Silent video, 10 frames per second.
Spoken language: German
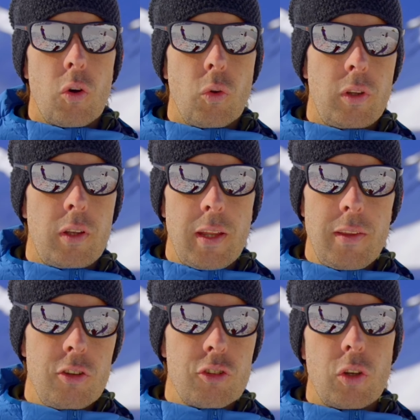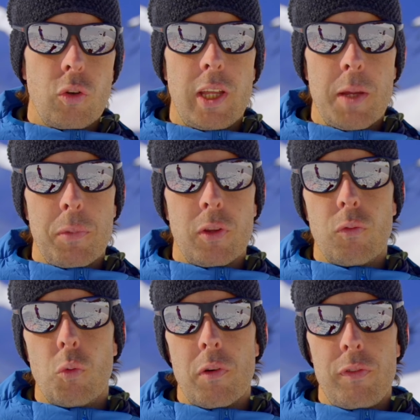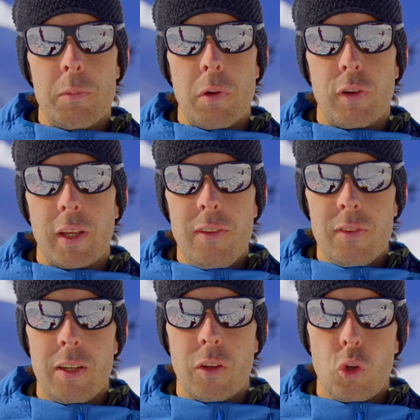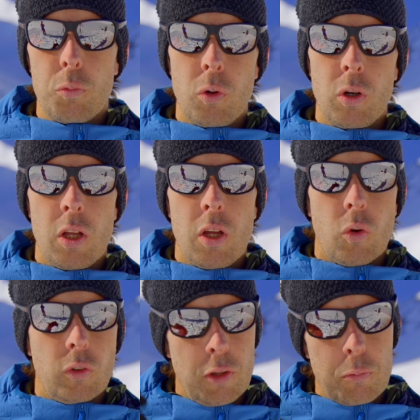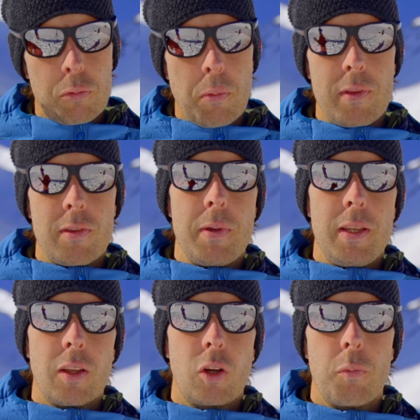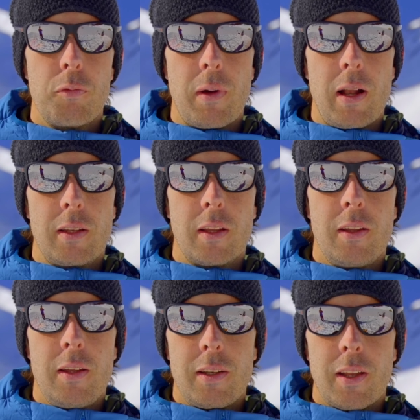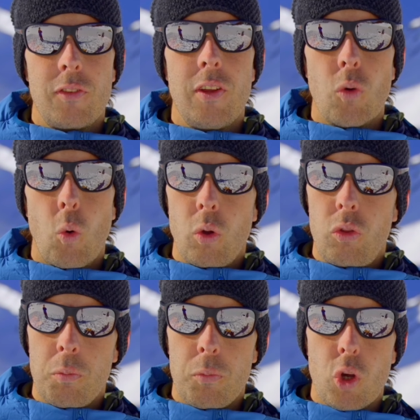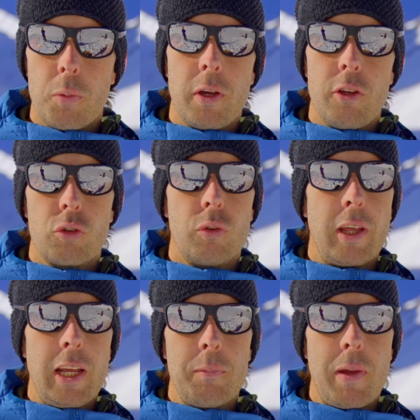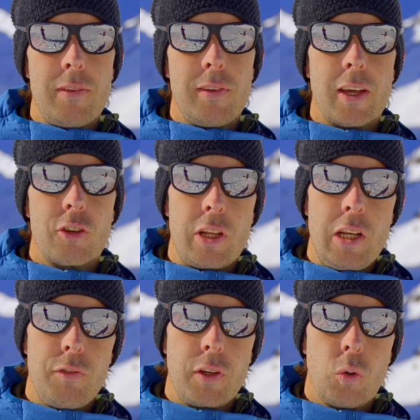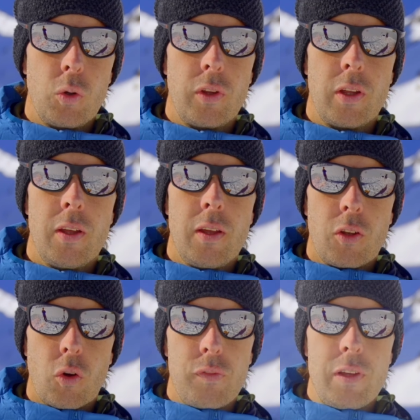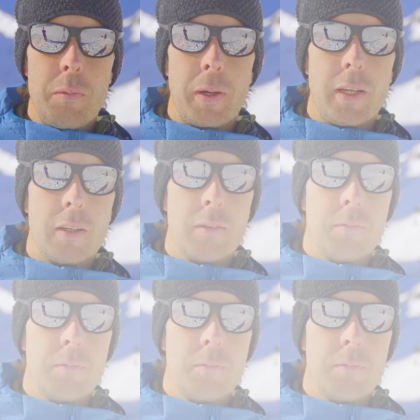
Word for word: Und das ist natürlich etwas, wo man vielmal vergisst in der Übung und das muss man ein bisschen im Hinterkopf behalten, dass das auch zum Üben ist und regelmäßige Erste-Hilfe-Kurse da viel bringen.